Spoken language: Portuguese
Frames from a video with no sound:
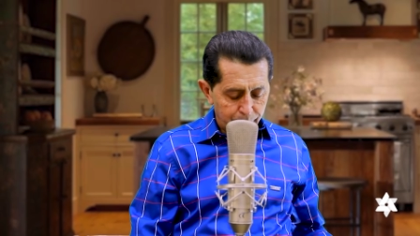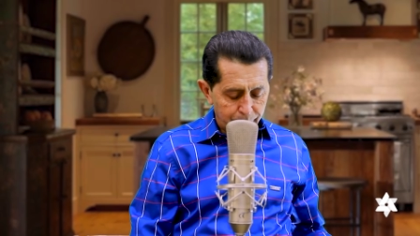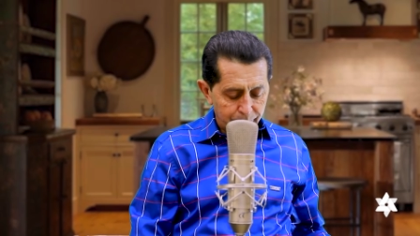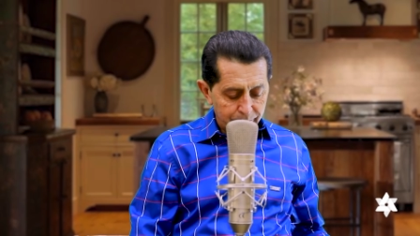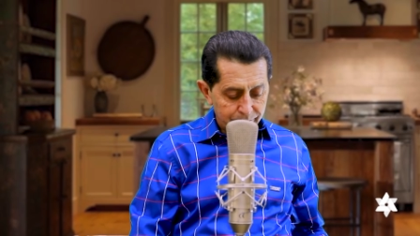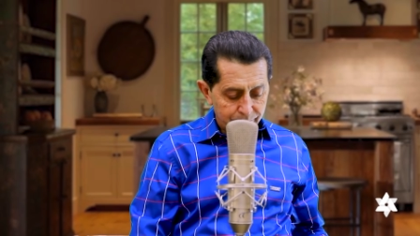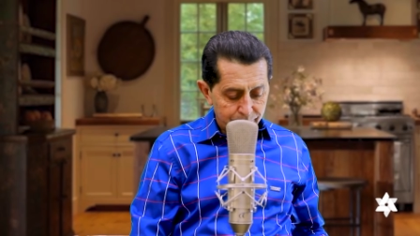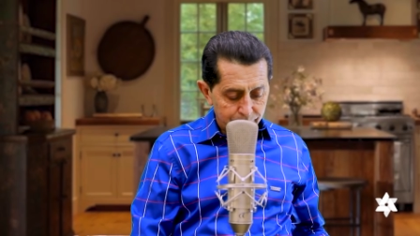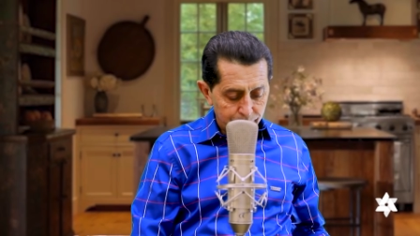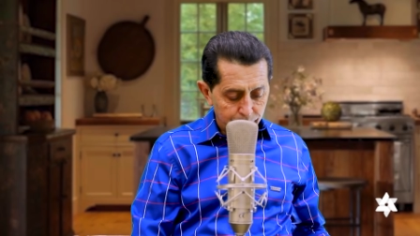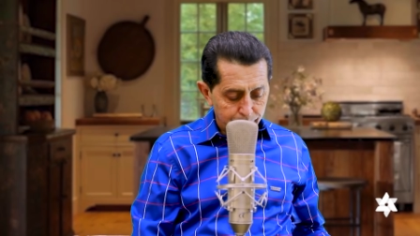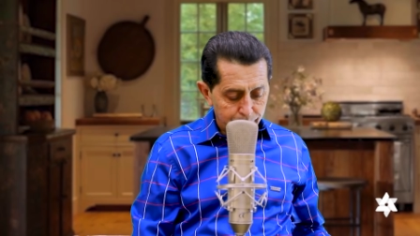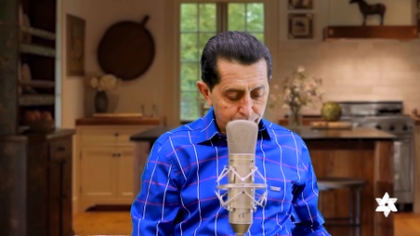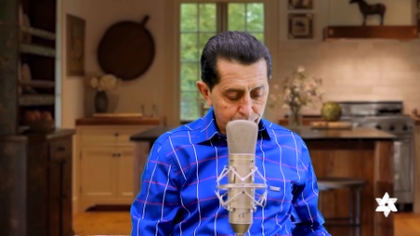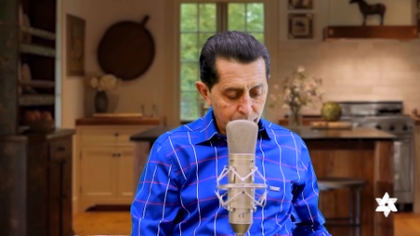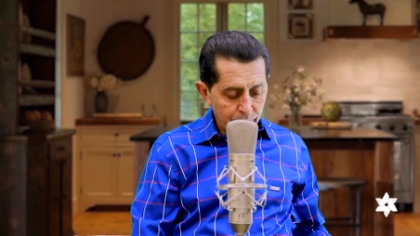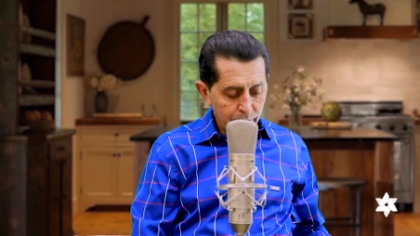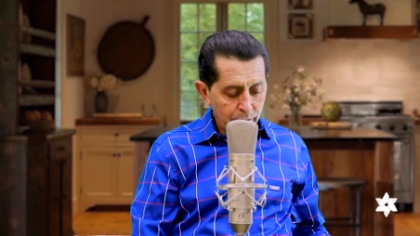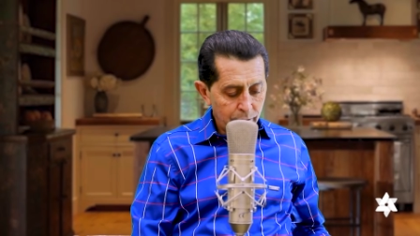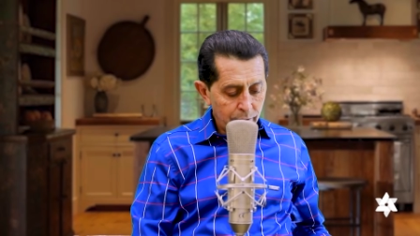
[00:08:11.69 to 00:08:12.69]
o
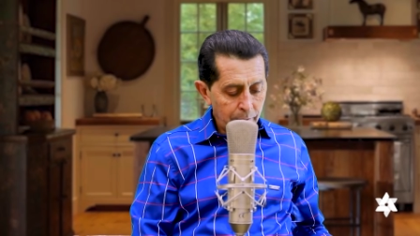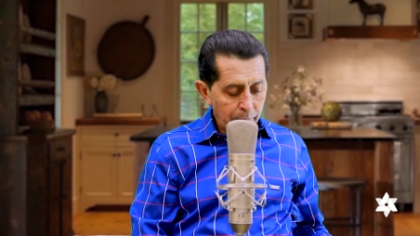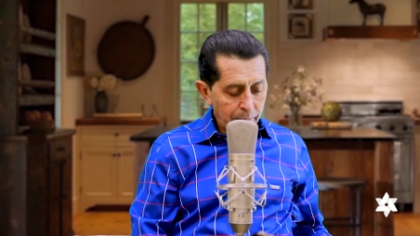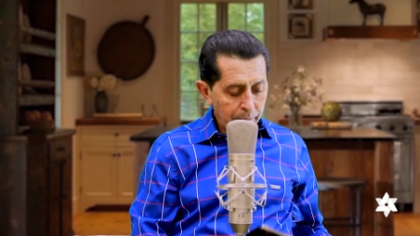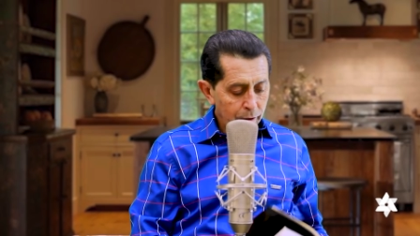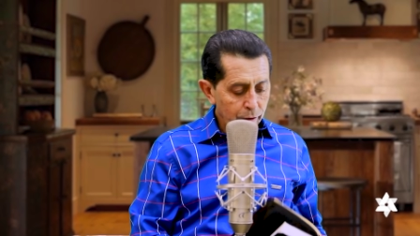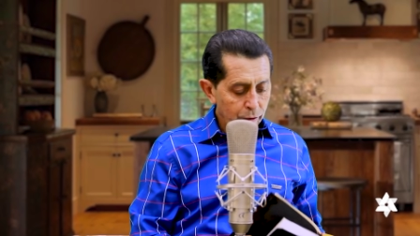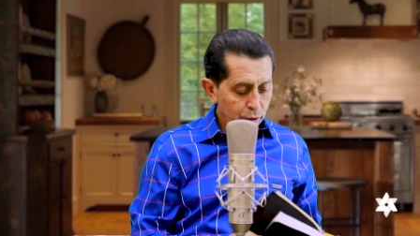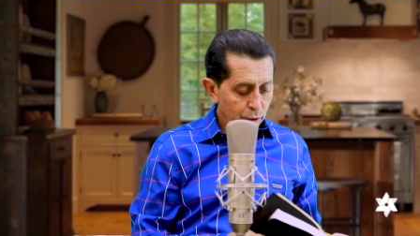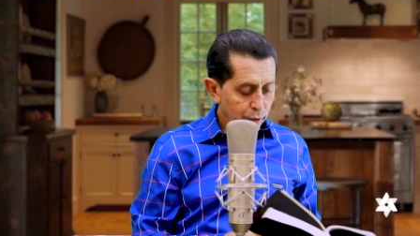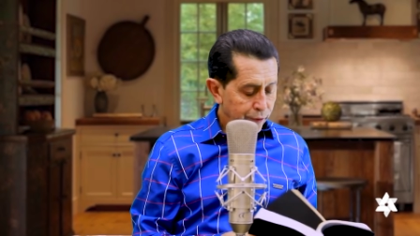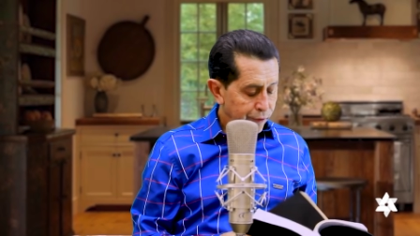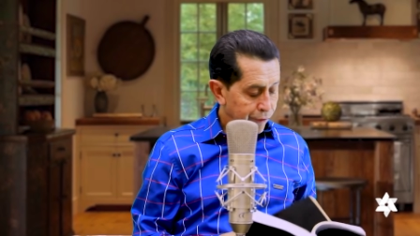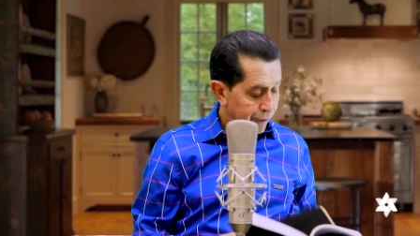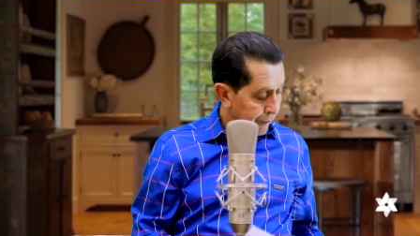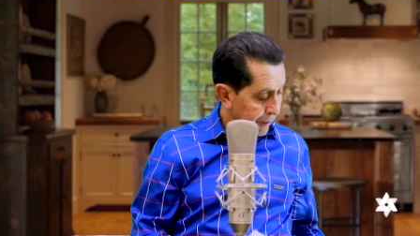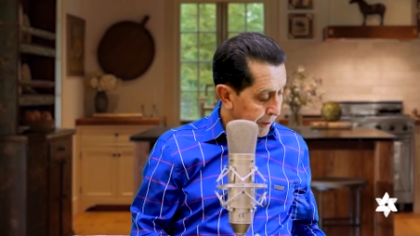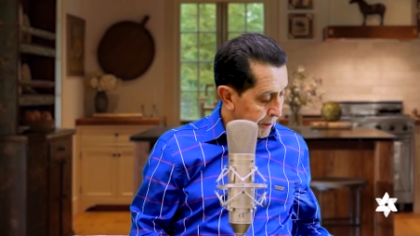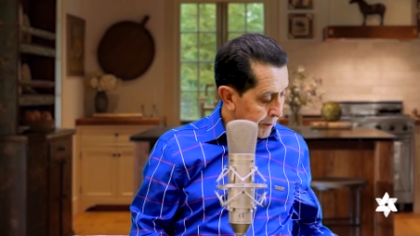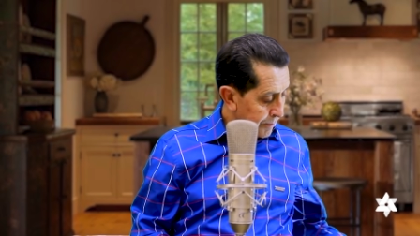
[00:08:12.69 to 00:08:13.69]
princípio e o
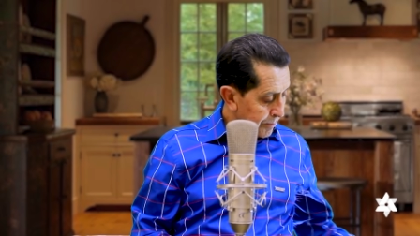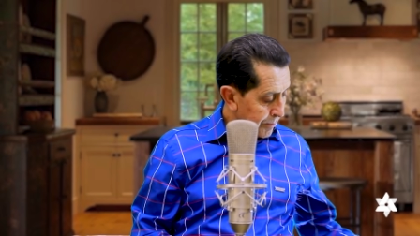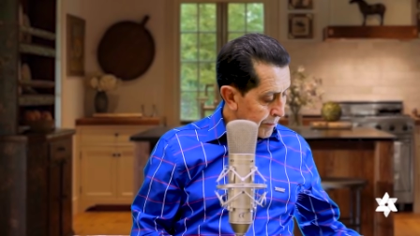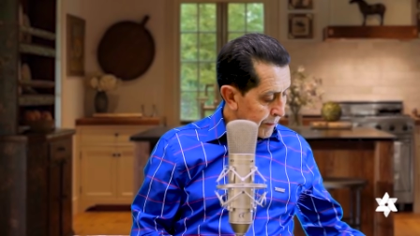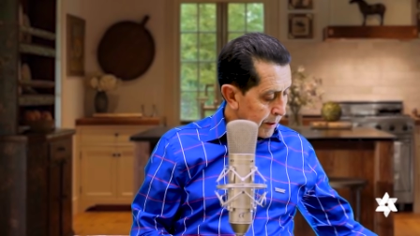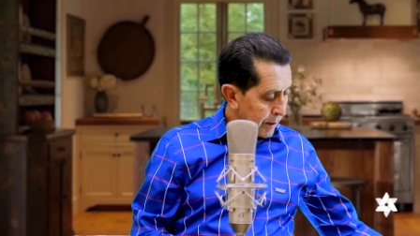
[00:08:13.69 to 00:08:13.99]
fim